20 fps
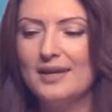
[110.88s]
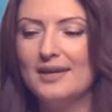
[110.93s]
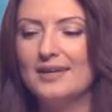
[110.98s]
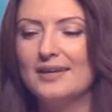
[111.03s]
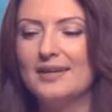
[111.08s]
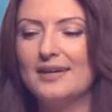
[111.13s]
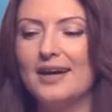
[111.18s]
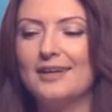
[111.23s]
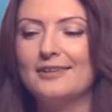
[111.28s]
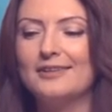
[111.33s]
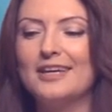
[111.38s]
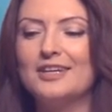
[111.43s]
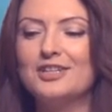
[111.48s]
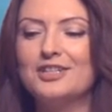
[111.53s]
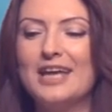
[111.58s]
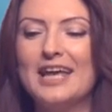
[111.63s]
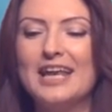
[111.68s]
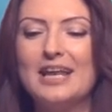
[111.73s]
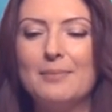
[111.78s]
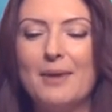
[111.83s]
E,
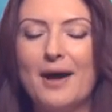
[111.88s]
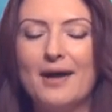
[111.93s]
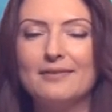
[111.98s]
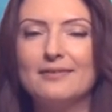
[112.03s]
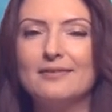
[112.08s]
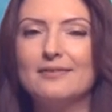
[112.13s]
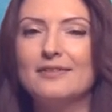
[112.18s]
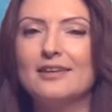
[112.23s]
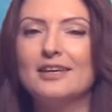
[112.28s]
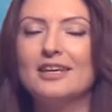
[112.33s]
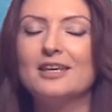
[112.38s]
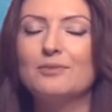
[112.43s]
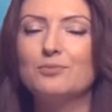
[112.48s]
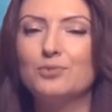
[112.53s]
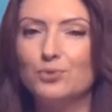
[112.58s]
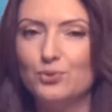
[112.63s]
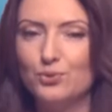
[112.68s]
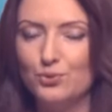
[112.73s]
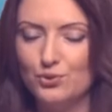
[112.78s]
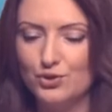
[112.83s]
ateş elementindeki
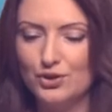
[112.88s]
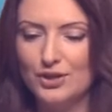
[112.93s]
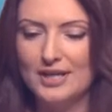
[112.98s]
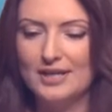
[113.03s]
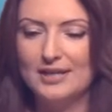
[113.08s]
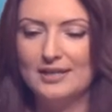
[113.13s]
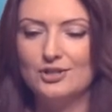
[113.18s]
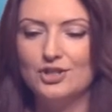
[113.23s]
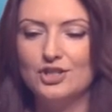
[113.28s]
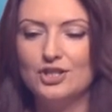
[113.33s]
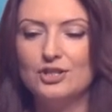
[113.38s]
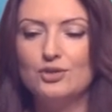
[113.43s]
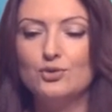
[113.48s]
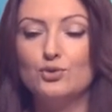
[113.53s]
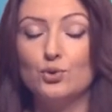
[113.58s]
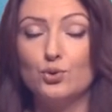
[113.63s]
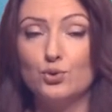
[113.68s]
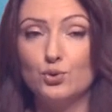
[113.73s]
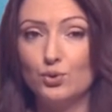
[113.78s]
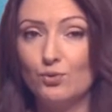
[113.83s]
bu üçgen açı
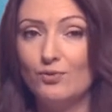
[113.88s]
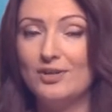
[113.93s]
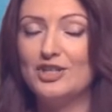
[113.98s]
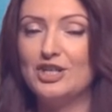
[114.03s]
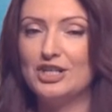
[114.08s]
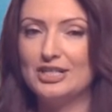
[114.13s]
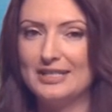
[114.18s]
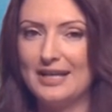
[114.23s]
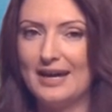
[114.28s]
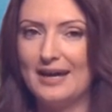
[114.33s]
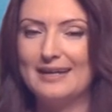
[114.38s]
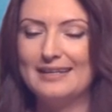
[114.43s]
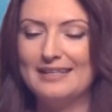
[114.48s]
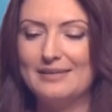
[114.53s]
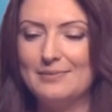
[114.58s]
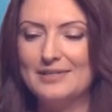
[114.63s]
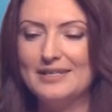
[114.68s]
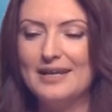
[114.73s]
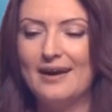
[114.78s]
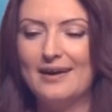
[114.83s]
coşku ve
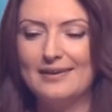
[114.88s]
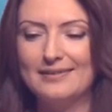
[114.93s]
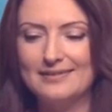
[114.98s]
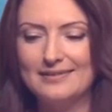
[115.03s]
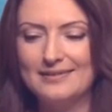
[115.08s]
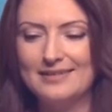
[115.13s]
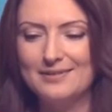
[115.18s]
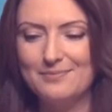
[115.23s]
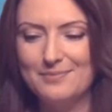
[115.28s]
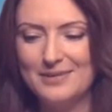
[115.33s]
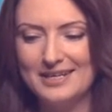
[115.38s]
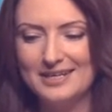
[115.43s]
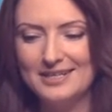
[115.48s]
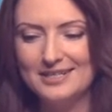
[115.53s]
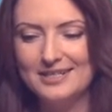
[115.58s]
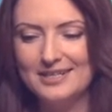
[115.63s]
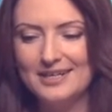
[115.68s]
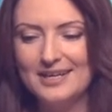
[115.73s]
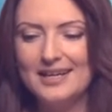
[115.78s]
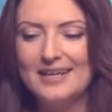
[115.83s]
cesaretimizi
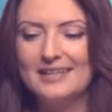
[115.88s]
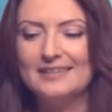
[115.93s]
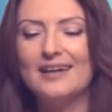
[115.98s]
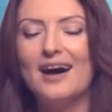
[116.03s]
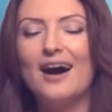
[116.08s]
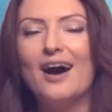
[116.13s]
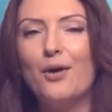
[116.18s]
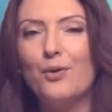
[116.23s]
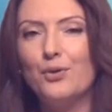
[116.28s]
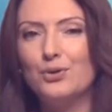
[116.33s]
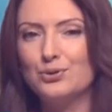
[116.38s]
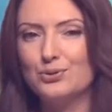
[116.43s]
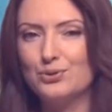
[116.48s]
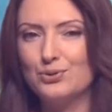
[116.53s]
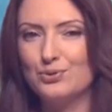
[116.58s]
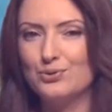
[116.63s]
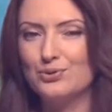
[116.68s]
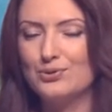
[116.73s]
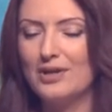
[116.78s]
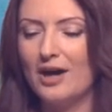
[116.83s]
arttırabilir. Daha
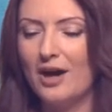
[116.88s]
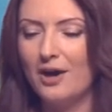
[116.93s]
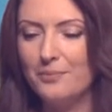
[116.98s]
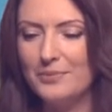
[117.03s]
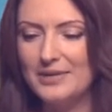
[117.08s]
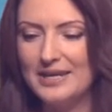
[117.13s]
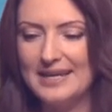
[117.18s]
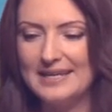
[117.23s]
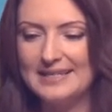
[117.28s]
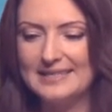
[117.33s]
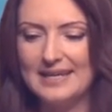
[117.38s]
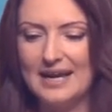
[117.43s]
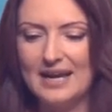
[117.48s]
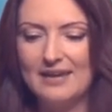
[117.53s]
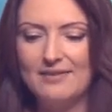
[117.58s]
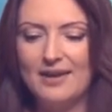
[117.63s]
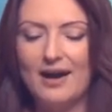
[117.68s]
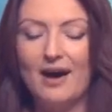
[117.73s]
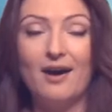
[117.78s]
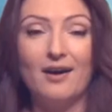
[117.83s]
özgür, daha
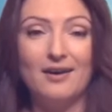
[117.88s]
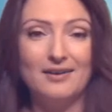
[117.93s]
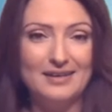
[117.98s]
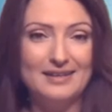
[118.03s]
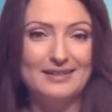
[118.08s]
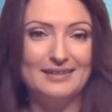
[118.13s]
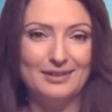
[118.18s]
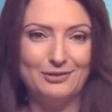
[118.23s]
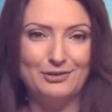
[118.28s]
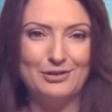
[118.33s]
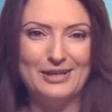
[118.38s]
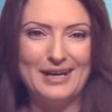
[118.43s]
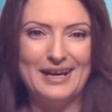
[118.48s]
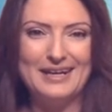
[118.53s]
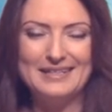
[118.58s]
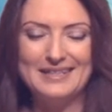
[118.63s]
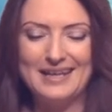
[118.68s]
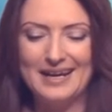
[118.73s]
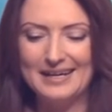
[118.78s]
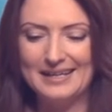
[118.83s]
bireysel ve ani
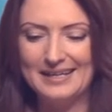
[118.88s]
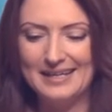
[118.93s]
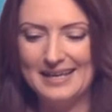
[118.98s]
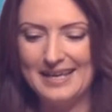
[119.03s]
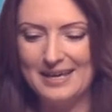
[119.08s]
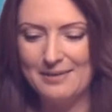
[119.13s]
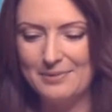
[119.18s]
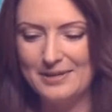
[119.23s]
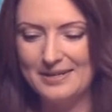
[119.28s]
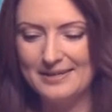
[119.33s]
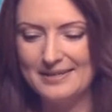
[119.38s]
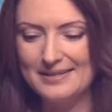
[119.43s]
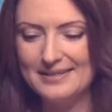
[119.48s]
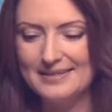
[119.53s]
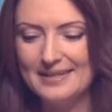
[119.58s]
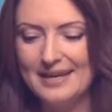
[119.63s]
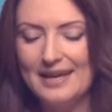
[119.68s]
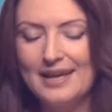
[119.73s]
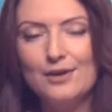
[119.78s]
tavırlar sergileyebiliriz.